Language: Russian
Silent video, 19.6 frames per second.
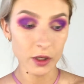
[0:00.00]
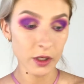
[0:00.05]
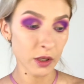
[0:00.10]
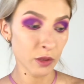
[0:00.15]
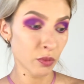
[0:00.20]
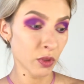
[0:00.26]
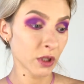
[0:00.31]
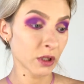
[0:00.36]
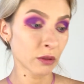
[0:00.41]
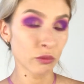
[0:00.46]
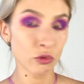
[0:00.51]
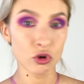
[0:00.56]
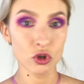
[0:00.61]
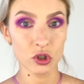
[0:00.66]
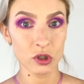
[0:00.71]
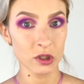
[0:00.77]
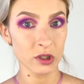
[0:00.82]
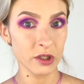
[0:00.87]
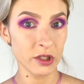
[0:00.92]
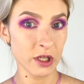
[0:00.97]
либо это
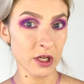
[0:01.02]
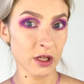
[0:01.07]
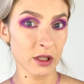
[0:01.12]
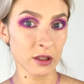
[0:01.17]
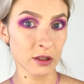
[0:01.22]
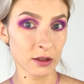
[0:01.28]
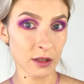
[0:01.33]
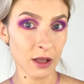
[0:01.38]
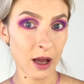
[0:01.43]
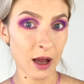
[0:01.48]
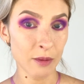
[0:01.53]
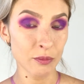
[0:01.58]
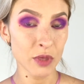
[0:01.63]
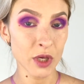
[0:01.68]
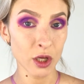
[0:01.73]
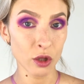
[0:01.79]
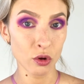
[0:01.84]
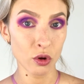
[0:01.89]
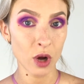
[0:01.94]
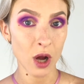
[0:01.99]
можно сделать на
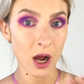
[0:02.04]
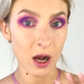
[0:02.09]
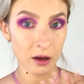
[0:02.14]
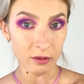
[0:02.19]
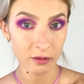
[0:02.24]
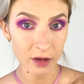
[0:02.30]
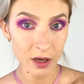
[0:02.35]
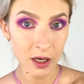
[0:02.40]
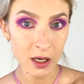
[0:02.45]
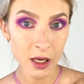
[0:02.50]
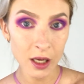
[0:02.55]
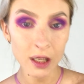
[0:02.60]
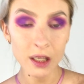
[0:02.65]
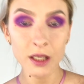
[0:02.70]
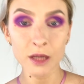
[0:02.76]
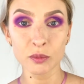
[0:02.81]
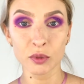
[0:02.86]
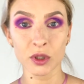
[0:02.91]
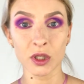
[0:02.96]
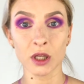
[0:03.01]
белую акварель,
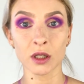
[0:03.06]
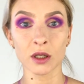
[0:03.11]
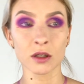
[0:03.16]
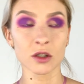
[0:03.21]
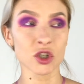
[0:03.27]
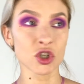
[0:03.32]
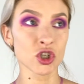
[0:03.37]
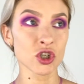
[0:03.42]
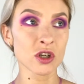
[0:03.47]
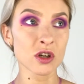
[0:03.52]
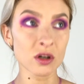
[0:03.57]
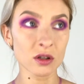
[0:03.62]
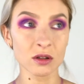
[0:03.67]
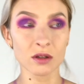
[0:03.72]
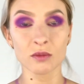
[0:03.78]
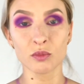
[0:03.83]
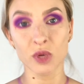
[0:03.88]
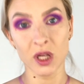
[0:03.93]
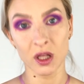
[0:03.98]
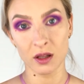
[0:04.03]
либо на
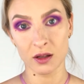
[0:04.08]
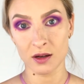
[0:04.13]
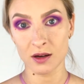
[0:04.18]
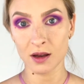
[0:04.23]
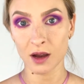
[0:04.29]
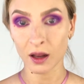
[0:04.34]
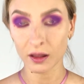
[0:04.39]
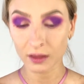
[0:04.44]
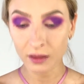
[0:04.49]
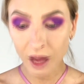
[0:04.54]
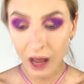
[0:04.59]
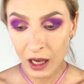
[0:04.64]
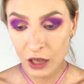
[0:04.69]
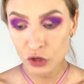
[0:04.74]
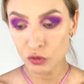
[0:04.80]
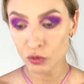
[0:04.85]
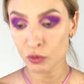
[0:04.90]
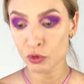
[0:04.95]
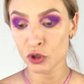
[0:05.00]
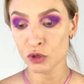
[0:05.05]
жирный белый
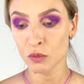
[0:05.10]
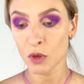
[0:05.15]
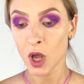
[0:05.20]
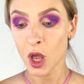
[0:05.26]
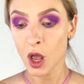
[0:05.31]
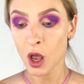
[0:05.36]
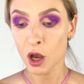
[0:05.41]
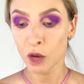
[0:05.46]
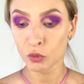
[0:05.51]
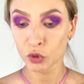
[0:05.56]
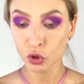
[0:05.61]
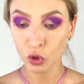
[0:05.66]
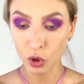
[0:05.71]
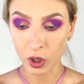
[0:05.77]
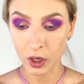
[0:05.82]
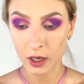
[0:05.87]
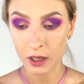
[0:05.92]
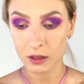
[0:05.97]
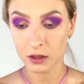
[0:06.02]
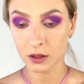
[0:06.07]
карандаш. В общем,
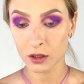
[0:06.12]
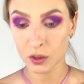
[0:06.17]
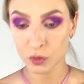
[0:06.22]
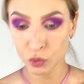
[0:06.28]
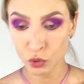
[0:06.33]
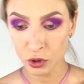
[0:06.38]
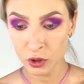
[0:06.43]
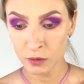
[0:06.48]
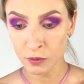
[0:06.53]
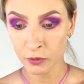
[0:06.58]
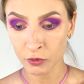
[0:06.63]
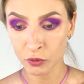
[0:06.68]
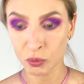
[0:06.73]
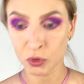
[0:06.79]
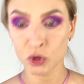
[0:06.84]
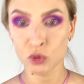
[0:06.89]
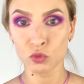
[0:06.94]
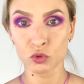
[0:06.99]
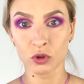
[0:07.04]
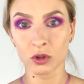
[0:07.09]
много разных способов, но
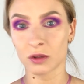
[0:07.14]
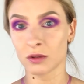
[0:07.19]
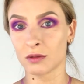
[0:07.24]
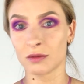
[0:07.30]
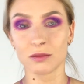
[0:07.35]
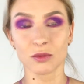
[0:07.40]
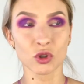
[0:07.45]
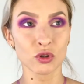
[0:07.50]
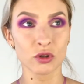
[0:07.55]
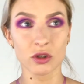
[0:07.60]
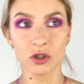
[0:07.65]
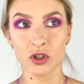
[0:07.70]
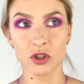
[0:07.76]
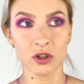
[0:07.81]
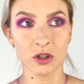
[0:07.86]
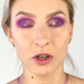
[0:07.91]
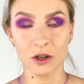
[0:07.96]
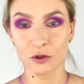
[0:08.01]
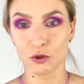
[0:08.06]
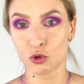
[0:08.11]
почему-то многие
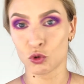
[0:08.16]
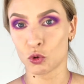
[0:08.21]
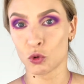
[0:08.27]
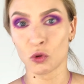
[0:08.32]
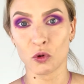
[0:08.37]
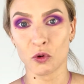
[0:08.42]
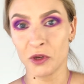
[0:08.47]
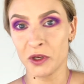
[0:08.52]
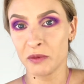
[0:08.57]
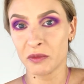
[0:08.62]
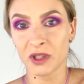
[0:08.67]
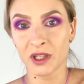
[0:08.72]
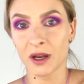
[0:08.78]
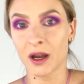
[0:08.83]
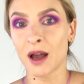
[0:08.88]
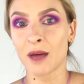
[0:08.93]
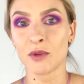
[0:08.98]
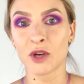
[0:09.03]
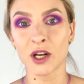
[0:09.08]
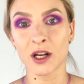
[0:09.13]
считают, что именно
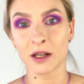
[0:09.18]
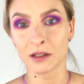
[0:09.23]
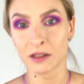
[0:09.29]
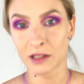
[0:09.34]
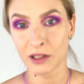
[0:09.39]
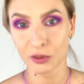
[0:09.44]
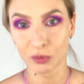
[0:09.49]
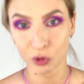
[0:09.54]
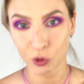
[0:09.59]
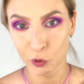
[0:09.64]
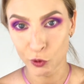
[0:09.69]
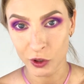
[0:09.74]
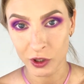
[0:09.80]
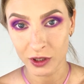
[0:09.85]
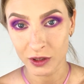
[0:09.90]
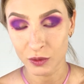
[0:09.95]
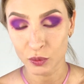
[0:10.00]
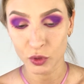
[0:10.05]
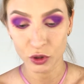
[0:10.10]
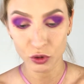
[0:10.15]
американские
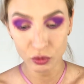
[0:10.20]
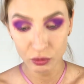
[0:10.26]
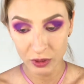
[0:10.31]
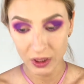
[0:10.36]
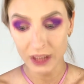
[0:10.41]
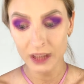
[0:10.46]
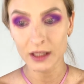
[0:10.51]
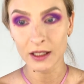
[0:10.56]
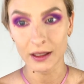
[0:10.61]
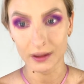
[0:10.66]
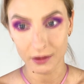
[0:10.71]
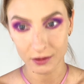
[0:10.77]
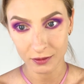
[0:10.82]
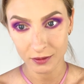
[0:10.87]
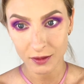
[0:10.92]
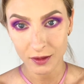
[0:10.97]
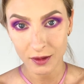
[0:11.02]
блогеры это придумали. Нет,